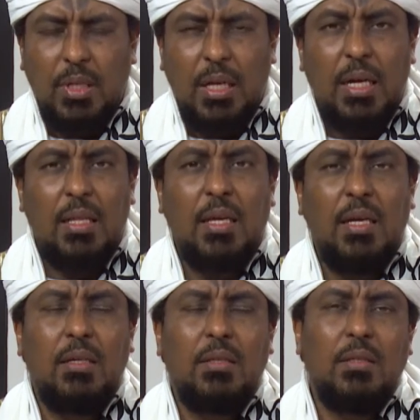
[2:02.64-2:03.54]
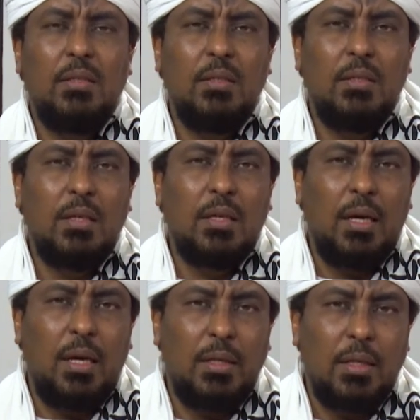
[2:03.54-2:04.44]
هذا
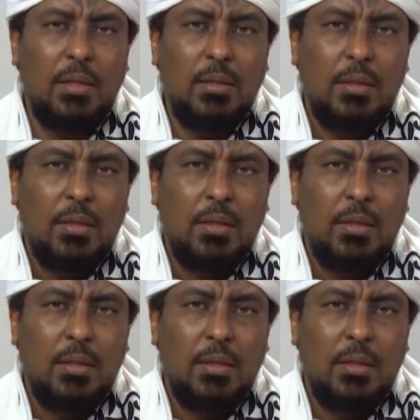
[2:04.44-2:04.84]
يعني